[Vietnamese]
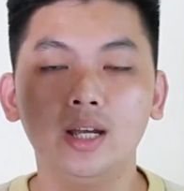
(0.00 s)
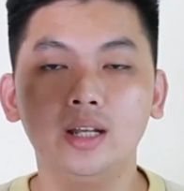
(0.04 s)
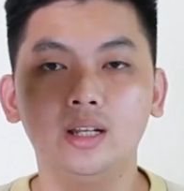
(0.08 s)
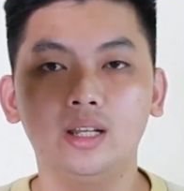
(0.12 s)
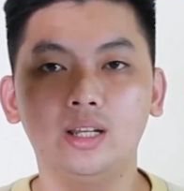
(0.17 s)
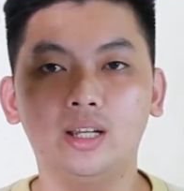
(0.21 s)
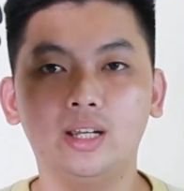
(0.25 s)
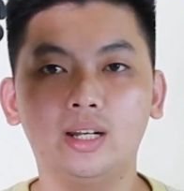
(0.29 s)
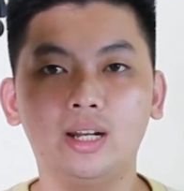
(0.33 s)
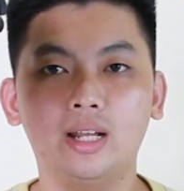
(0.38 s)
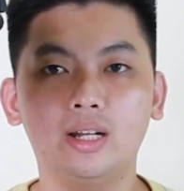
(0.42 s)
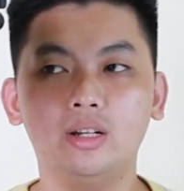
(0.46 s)

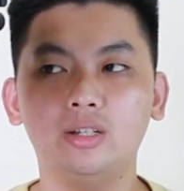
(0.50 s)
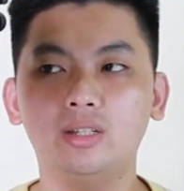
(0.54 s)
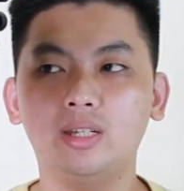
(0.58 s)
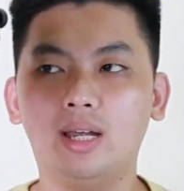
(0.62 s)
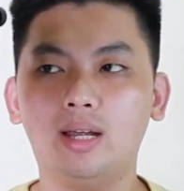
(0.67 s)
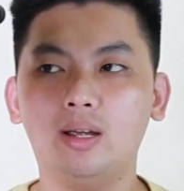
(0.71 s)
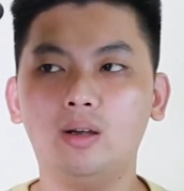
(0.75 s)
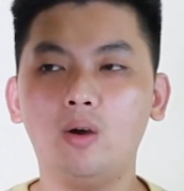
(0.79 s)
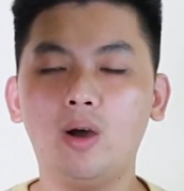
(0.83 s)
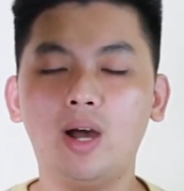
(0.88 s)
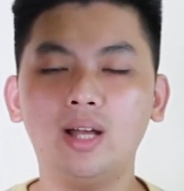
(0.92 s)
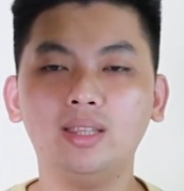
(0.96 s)
Thì khi này nó
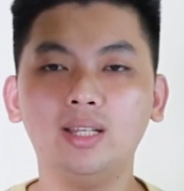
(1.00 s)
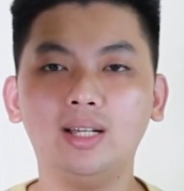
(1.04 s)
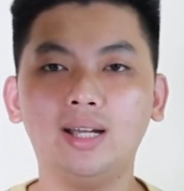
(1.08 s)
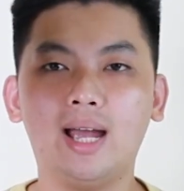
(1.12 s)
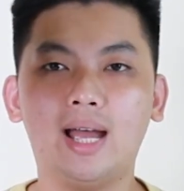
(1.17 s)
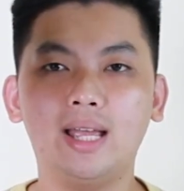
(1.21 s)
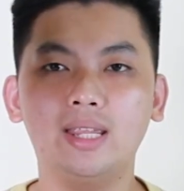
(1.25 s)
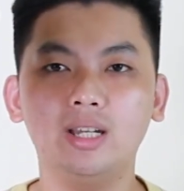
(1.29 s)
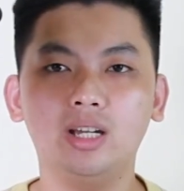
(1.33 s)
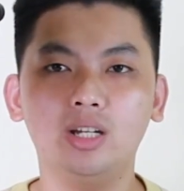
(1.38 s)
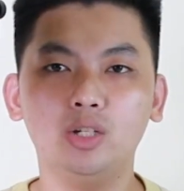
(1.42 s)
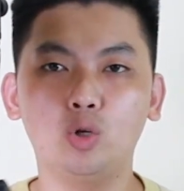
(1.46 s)
sẽ khóa tất
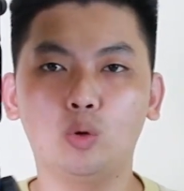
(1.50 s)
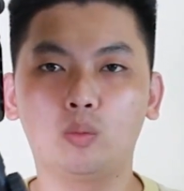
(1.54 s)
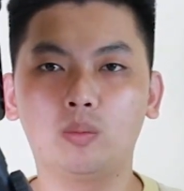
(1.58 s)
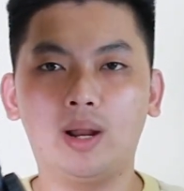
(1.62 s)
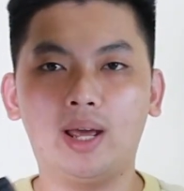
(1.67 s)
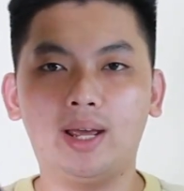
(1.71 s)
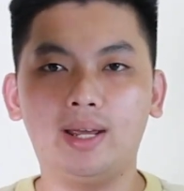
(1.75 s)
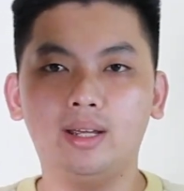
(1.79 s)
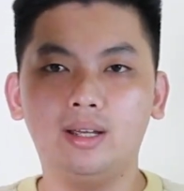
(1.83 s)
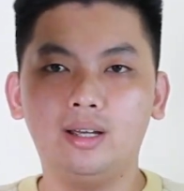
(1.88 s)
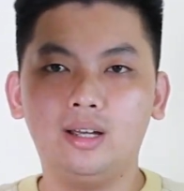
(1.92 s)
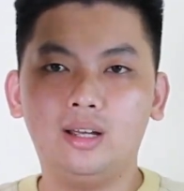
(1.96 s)
cả những cái trục
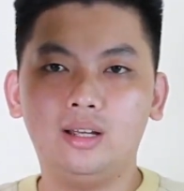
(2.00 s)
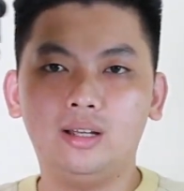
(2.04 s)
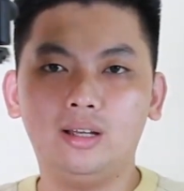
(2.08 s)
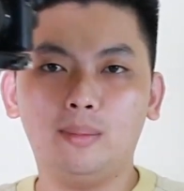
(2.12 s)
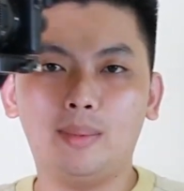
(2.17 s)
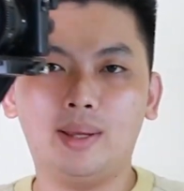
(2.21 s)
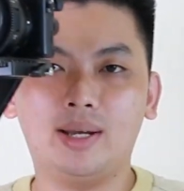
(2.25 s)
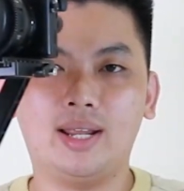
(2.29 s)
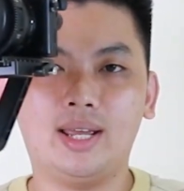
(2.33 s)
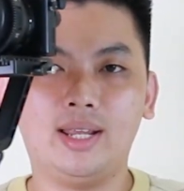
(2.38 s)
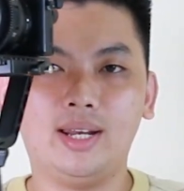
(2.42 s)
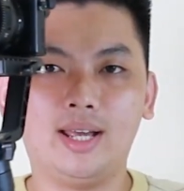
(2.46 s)
lại ha,
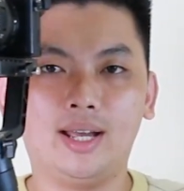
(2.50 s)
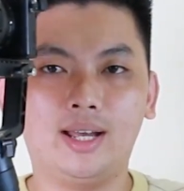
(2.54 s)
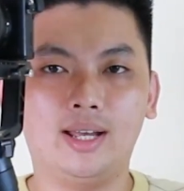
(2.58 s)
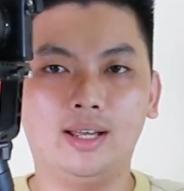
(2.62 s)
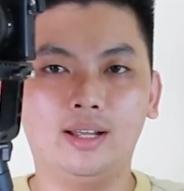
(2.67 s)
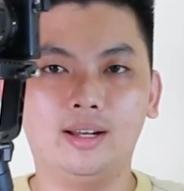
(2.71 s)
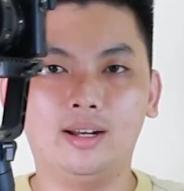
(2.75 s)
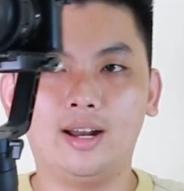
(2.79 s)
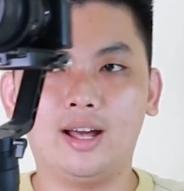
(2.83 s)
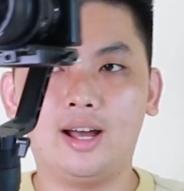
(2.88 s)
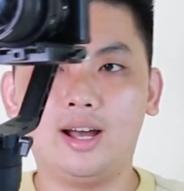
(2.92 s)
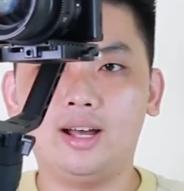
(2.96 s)
các bạn thấy nè.
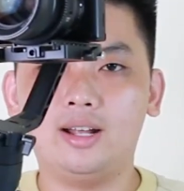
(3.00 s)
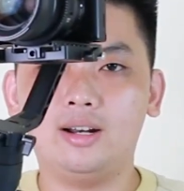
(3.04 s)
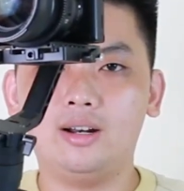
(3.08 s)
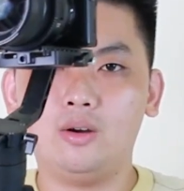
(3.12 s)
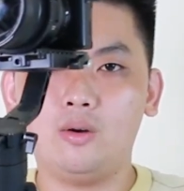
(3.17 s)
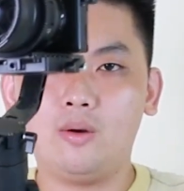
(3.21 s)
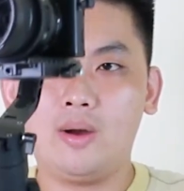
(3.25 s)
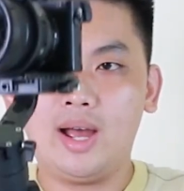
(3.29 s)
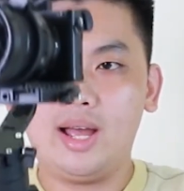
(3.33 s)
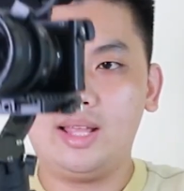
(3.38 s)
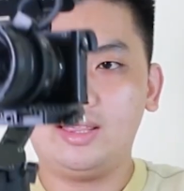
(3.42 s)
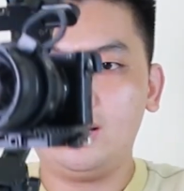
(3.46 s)
Đó, nó
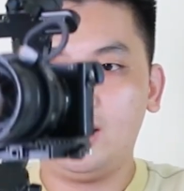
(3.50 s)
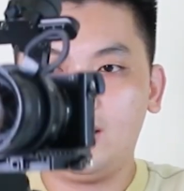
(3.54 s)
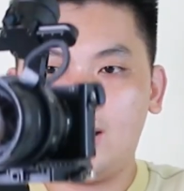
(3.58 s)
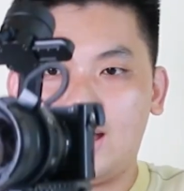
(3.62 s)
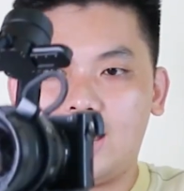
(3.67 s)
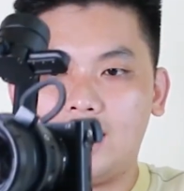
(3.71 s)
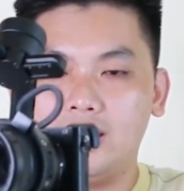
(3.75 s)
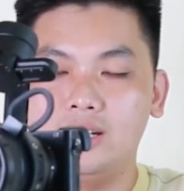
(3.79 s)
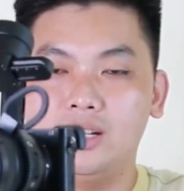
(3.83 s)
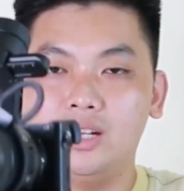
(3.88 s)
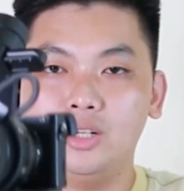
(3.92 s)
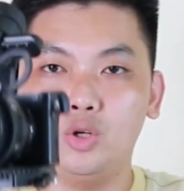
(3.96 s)
khóa tất
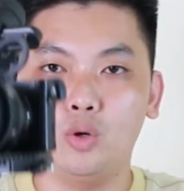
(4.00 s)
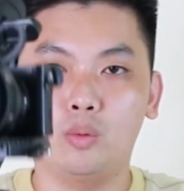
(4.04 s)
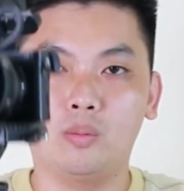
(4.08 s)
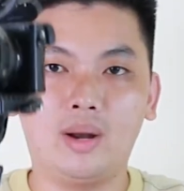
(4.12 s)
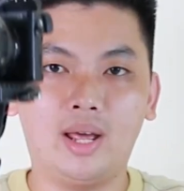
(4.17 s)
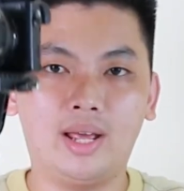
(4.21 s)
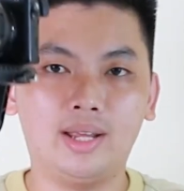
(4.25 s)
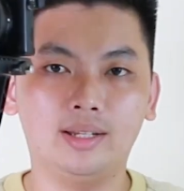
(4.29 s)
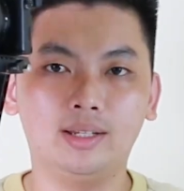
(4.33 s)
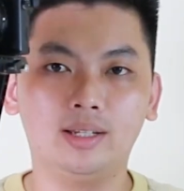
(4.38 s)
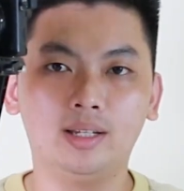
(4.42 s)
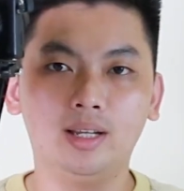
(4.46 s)
cả những cái trục
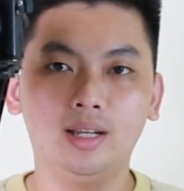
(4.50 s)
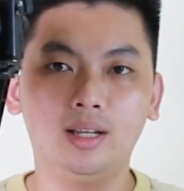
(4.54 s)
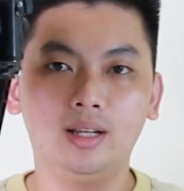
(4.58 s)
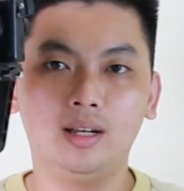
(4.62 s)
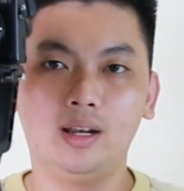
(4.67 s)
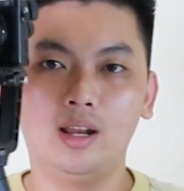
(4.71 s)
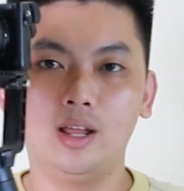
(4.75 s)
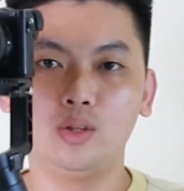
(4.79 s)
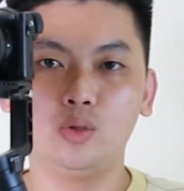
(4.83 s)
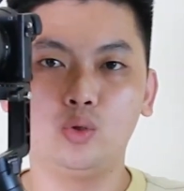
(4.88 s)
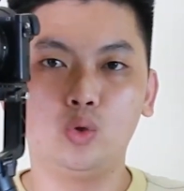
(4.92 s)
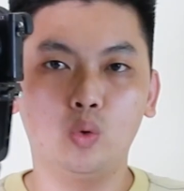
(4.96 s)
lại,
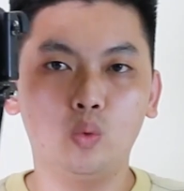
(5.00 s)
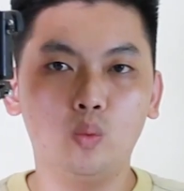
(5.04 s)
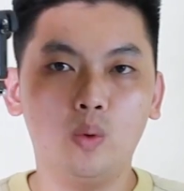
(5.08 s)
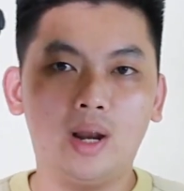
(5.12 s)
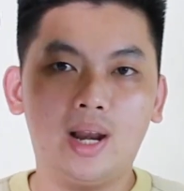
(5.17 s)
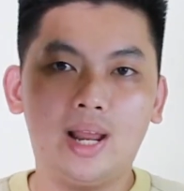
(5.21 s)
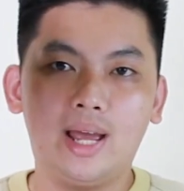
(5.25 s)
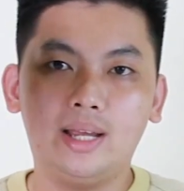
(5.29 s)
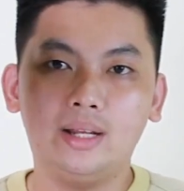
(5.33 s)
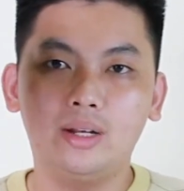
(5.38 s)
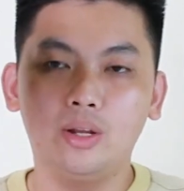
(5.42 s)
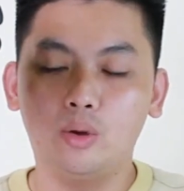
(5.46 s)
lên xuống
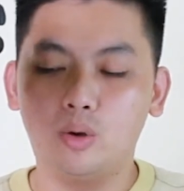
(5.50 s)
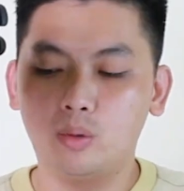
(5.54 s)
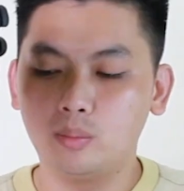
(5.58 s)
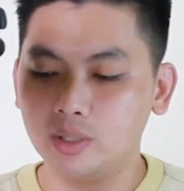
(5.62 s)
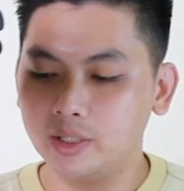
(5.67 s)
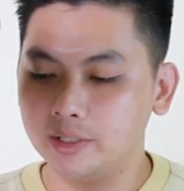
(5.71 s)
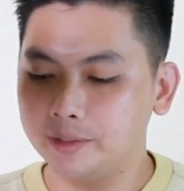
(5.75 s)
qua lại đều không